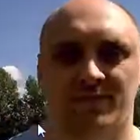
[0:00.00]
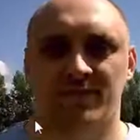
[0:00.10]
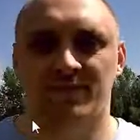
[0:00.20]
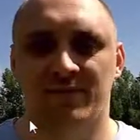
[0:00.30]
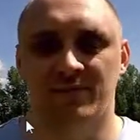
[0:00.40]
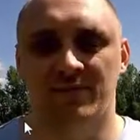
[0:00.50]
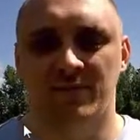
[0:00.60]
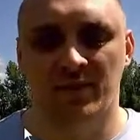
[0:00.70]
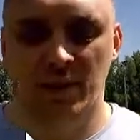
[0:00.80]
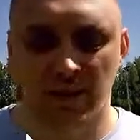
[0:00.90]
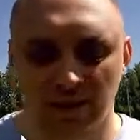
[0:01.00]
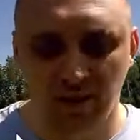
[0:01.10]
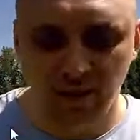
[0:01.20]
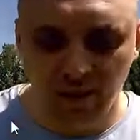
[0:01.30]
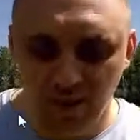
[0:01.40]
А давайте перейдем в
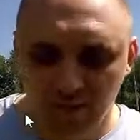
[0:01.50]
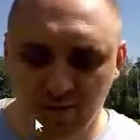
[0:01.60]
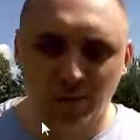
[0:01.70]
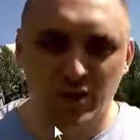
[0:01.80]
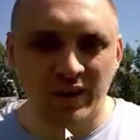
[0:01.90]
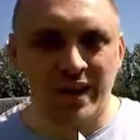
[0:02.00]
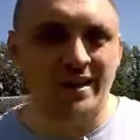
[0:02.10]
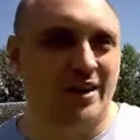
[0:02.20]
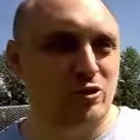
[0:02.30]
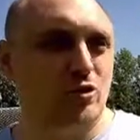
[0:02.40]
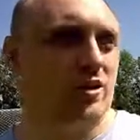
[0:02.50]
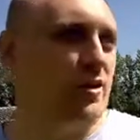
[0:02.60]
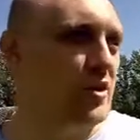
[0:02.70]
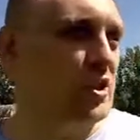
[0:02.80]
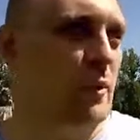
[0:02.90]
Adobe Muse и посмотрим настройки
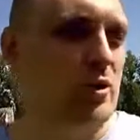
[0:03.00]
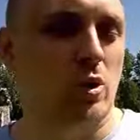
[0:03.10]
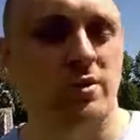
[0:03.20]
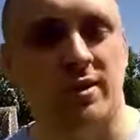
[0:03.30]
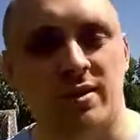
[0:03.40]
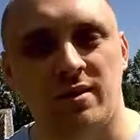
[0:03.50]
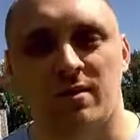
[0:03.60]
данного виджета.